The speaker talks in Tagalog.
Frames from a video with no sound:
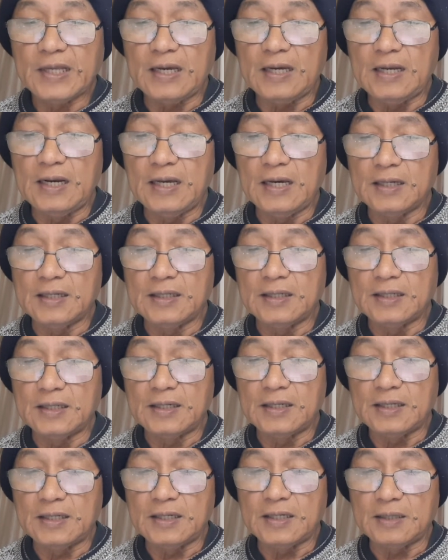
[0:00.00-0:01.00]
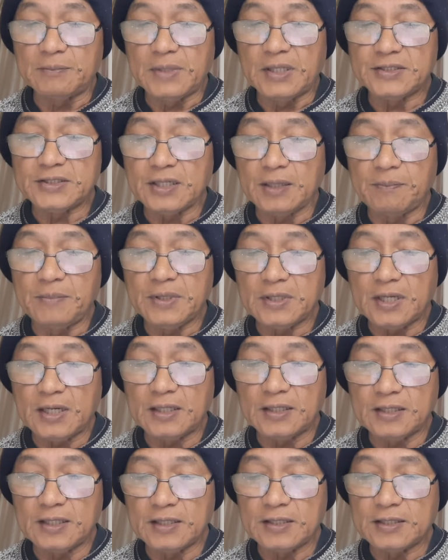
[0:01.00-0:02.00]
kailangang uh, ah, mag-submit
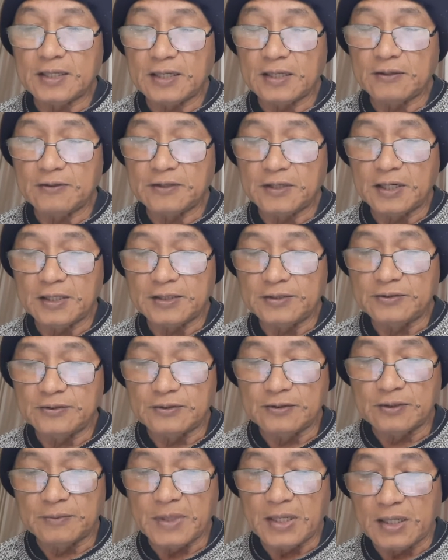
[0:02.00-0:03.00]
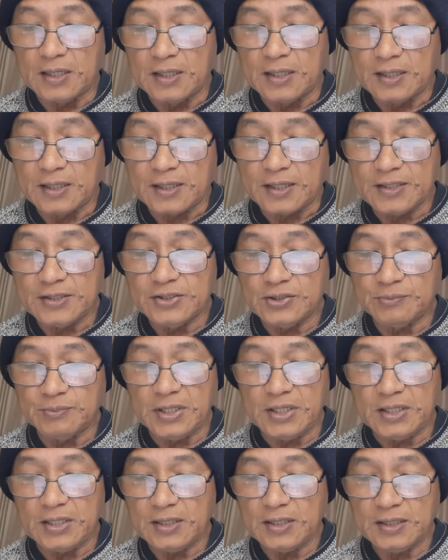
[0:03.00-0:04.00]
agad-agad kayo ng inyong mga
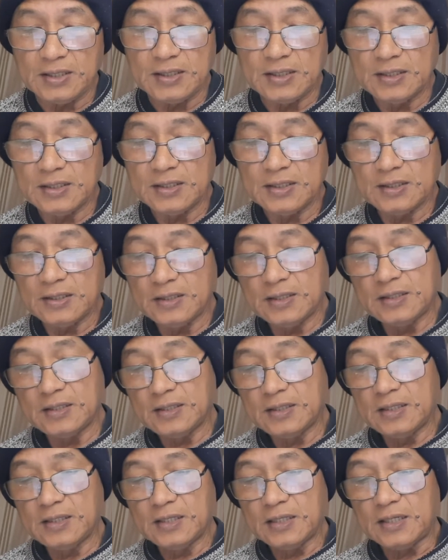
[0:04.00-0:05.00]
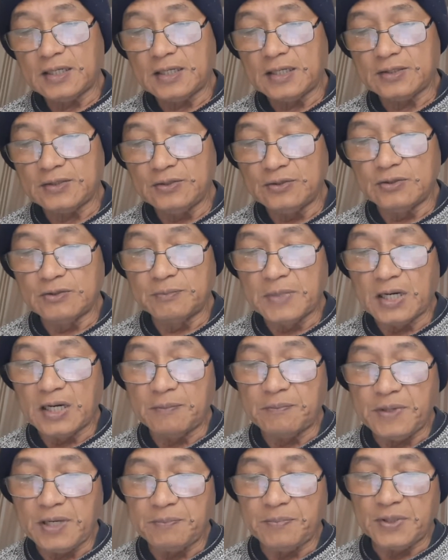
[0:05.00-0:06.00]
resume at yung
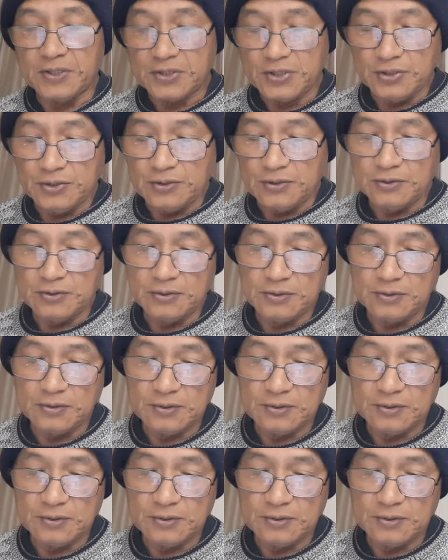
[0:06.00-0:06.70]
mga papers nyo.